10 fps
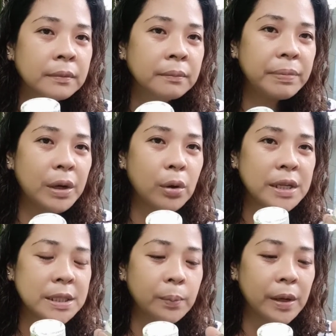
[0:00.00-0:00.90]
pero
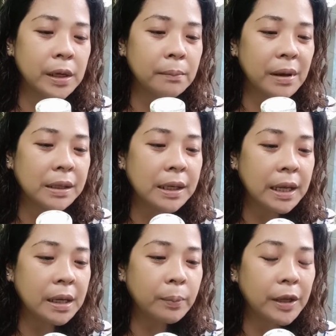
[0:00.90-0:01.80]
kasi pwedeng
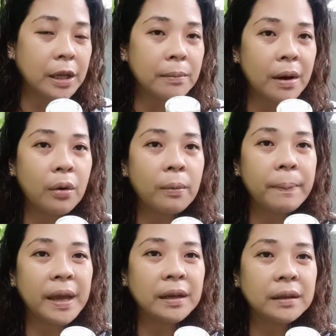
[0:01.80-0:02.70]
mag-leak, pwedeng
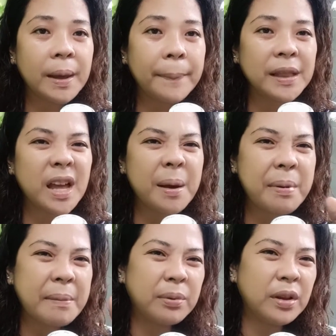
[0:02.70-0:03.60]
ma-open. Dapat
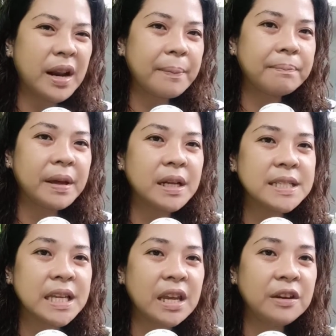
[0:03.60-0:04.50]
naka-bubble wrap para
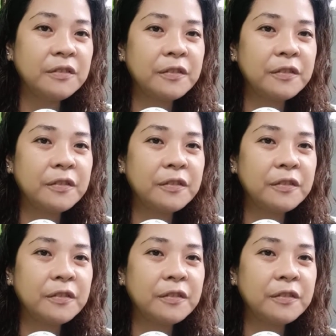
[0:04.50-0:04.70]
safe.